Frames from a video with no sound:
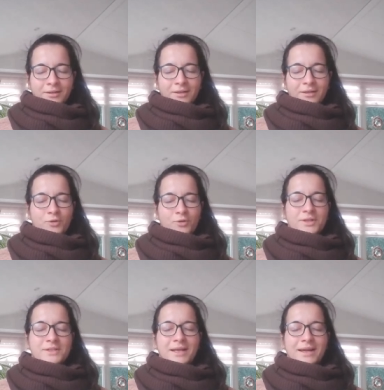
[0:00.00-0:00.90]
Genau, und
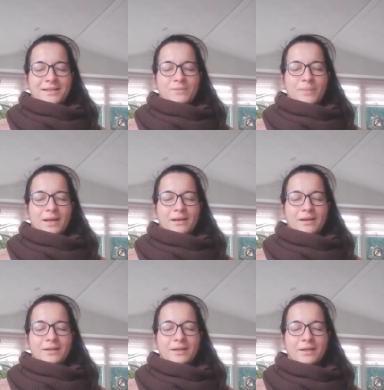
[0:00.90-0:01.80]
dass ihr
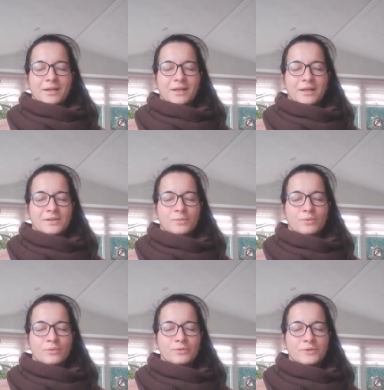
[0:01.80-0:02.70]
erstmal ganz
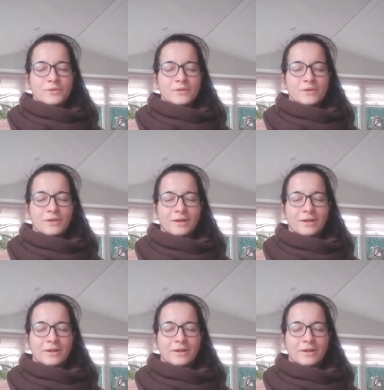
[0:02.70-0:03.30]
bewusst